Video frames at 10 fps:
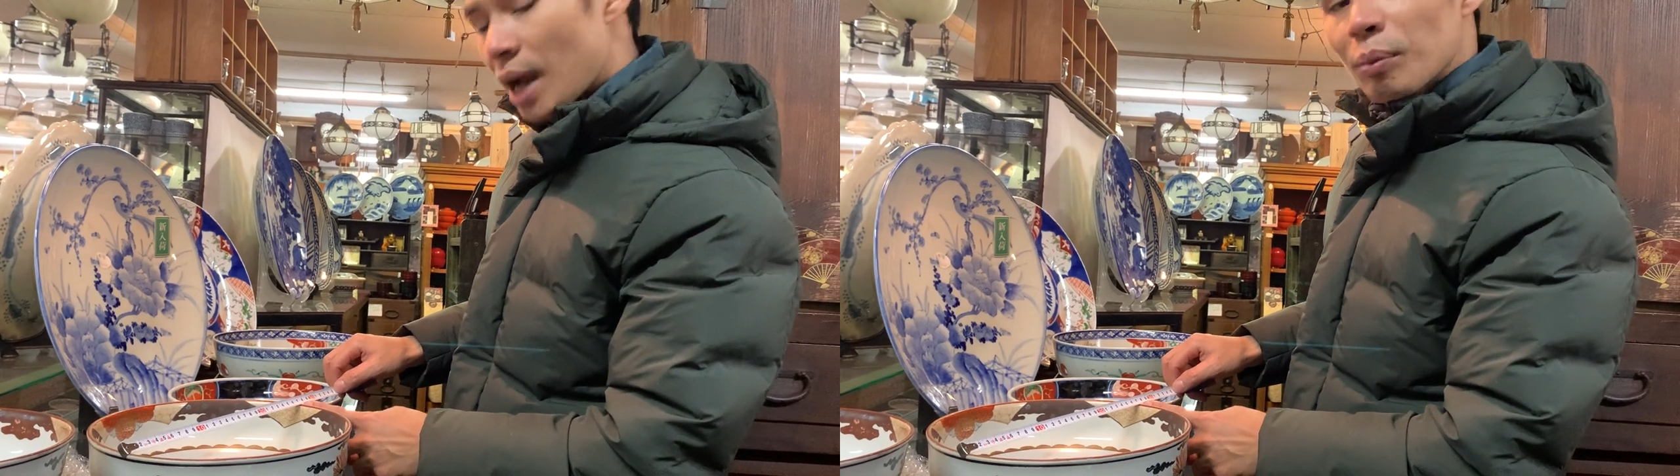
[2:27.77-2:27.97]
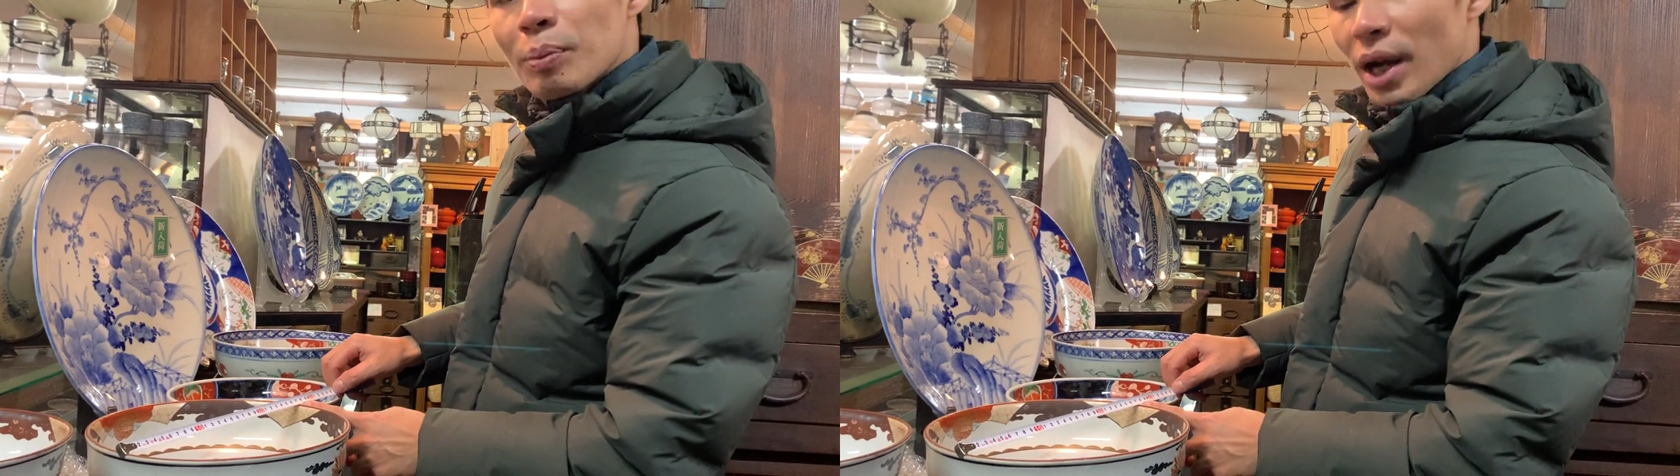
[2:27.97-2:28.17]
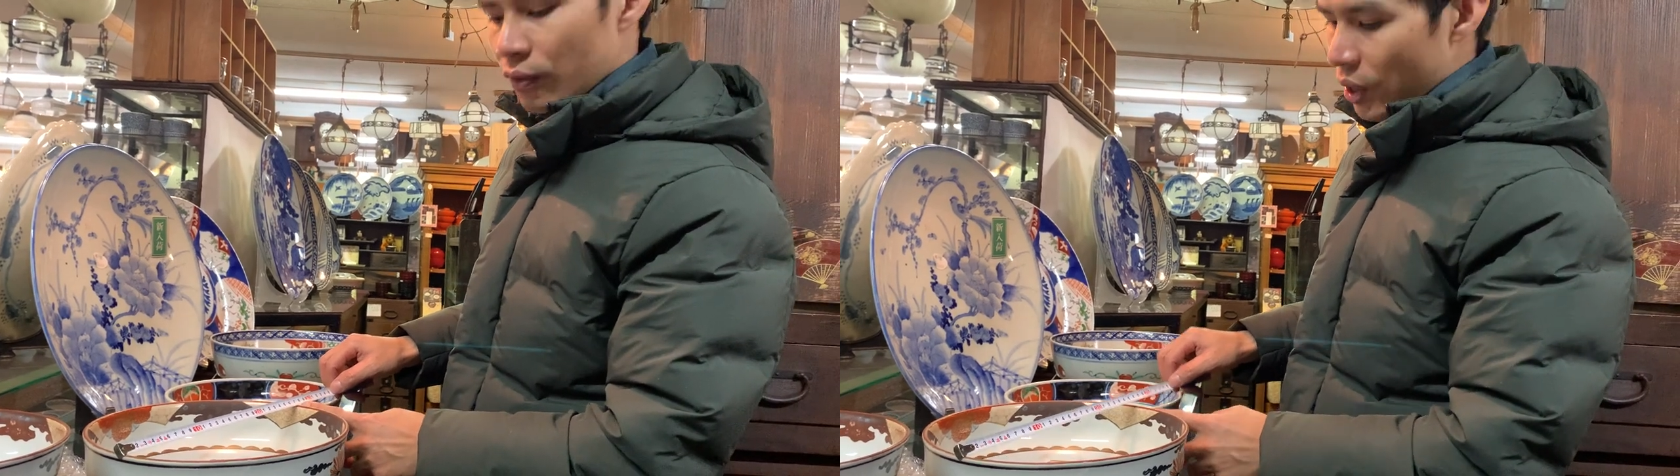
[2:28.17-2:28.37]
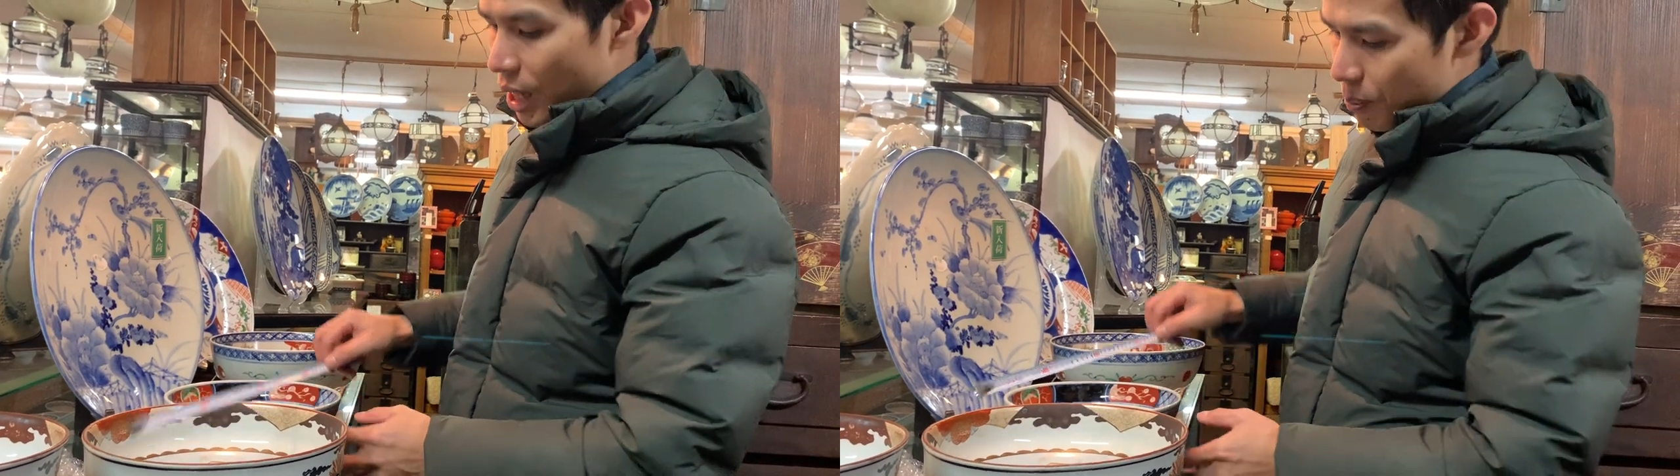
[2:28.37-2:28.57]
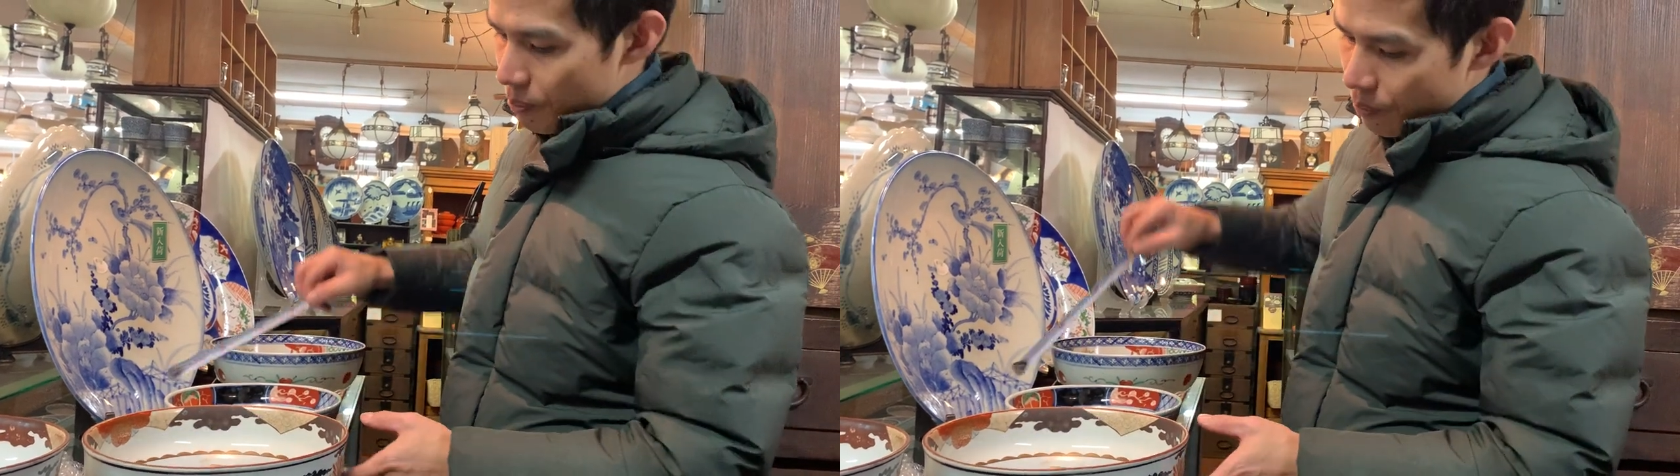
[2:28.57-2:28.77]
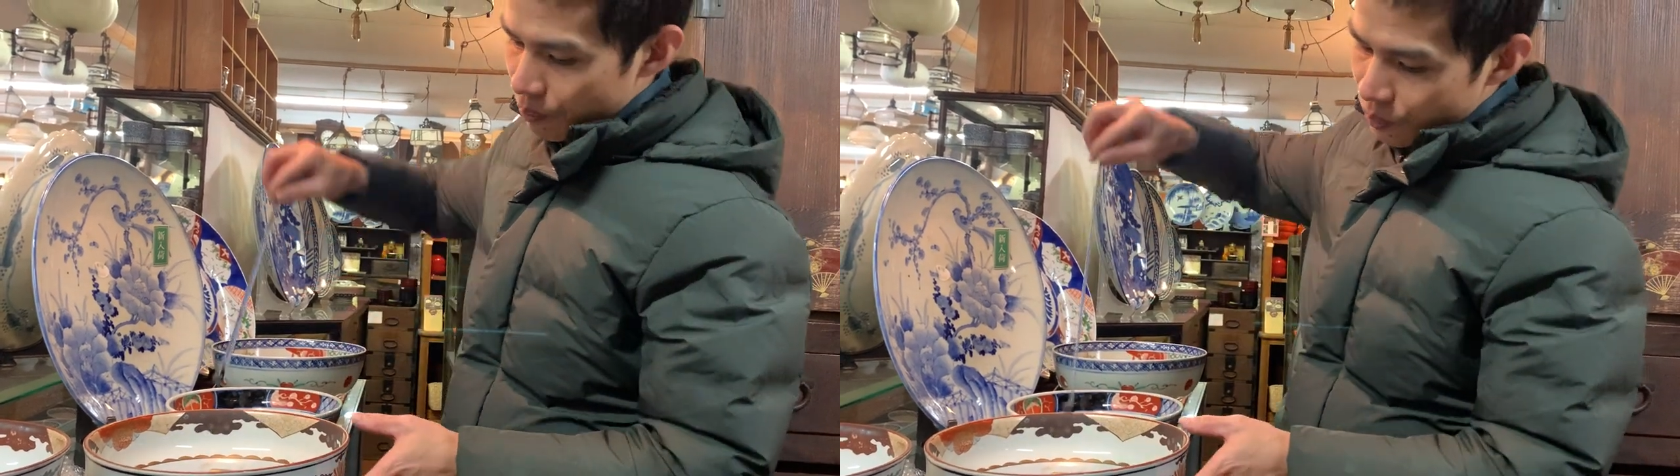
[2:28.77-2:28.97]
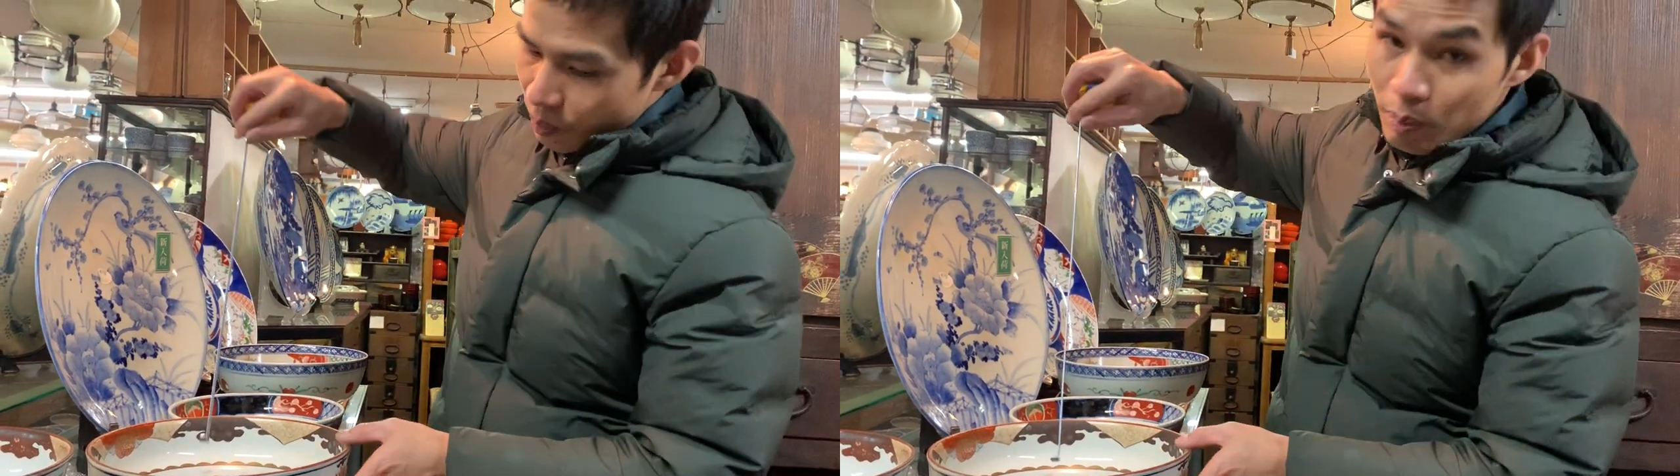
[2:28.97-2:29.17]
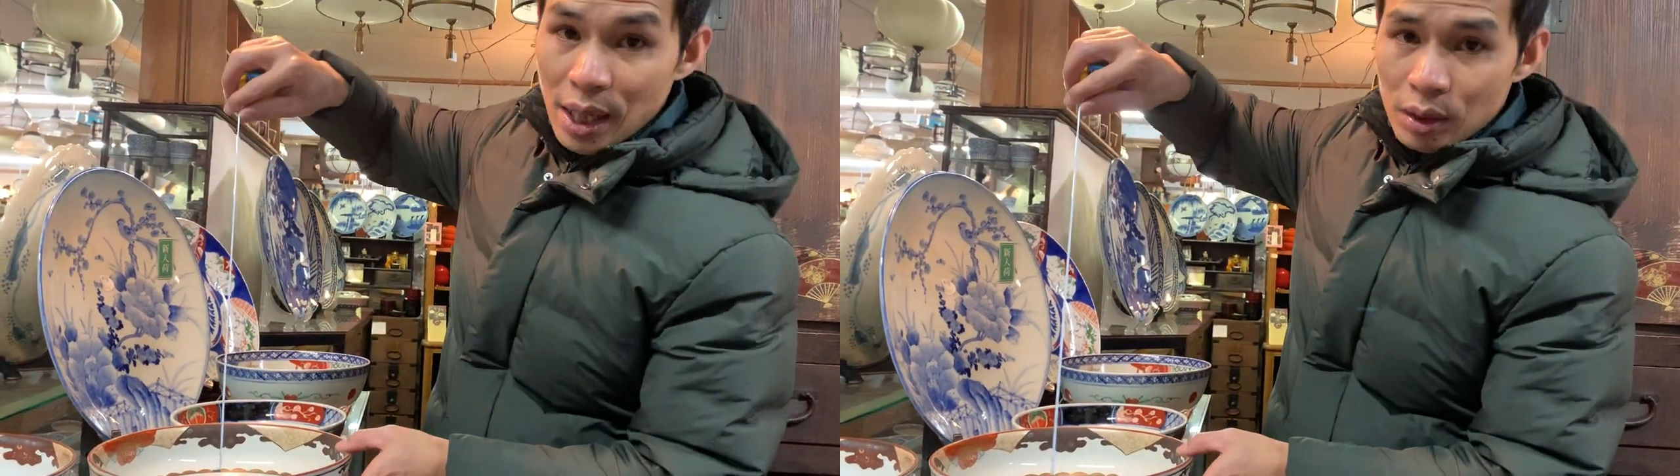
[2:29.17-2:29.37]
27,5
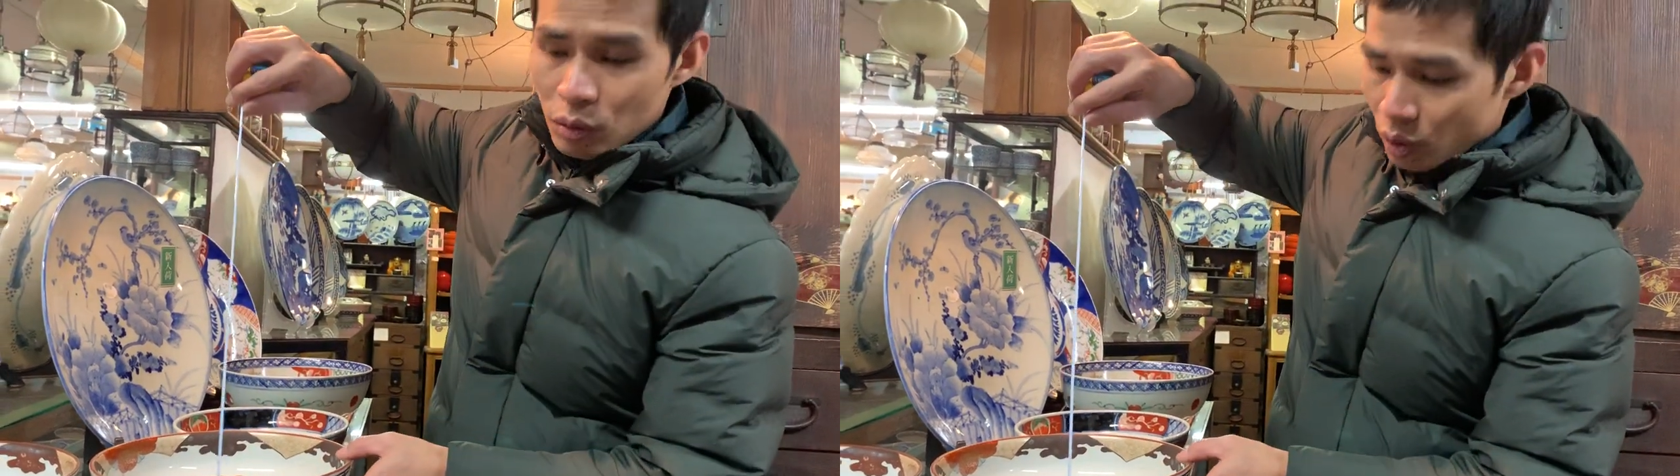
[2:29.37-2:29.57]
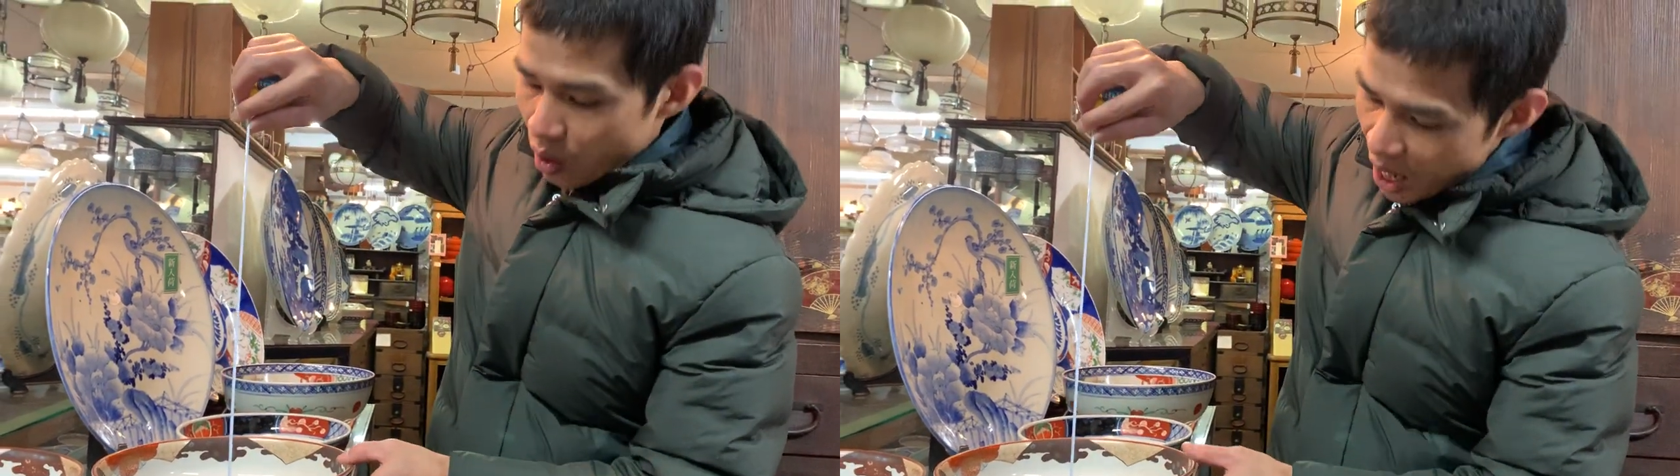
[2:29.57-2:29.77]
mặt của nó